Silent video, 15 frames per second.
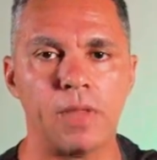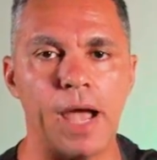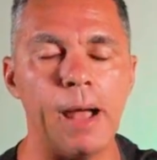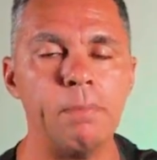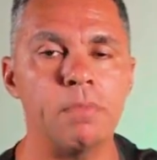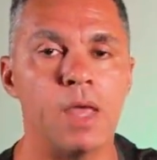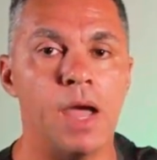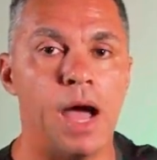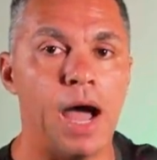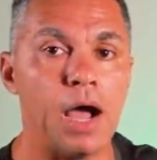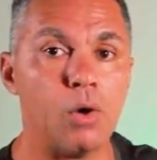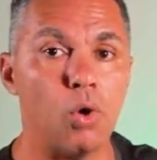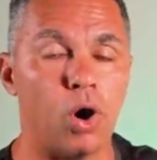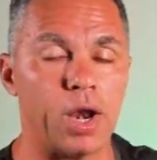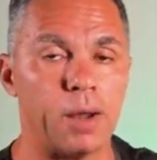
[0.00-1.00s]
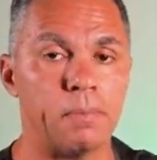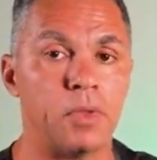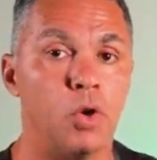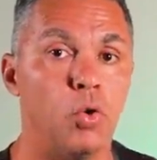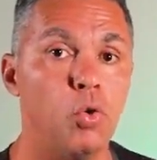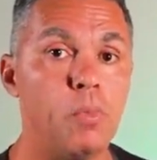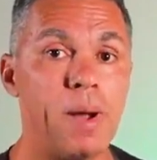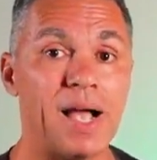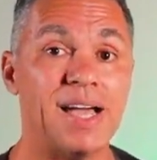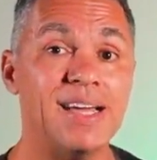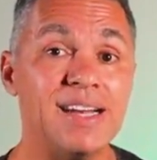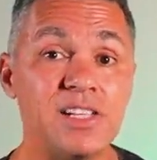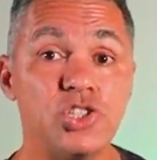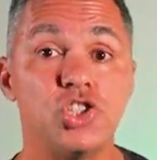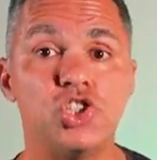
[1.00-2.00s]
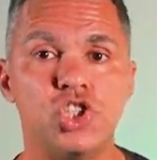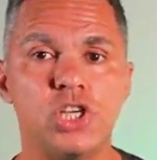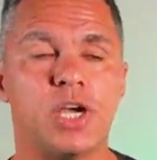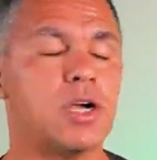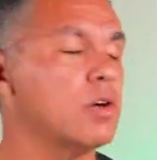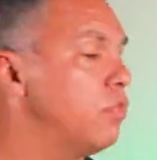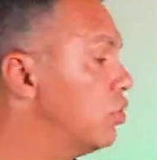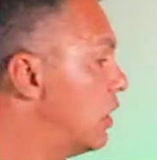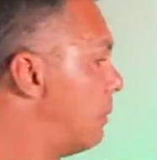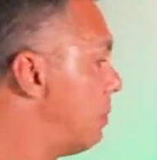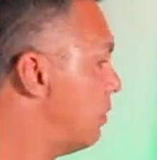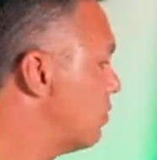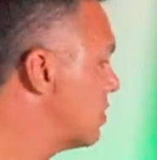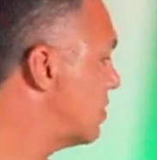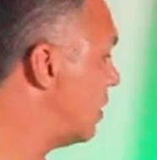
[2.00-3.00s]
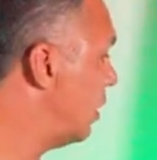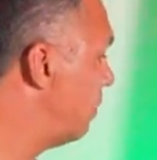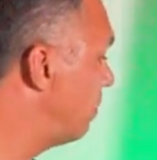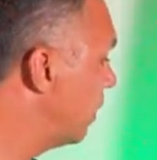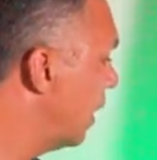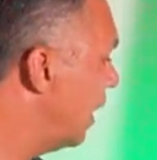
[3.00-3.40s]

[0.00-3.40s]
tá? Agora, uma grande dica que eu vou dar para você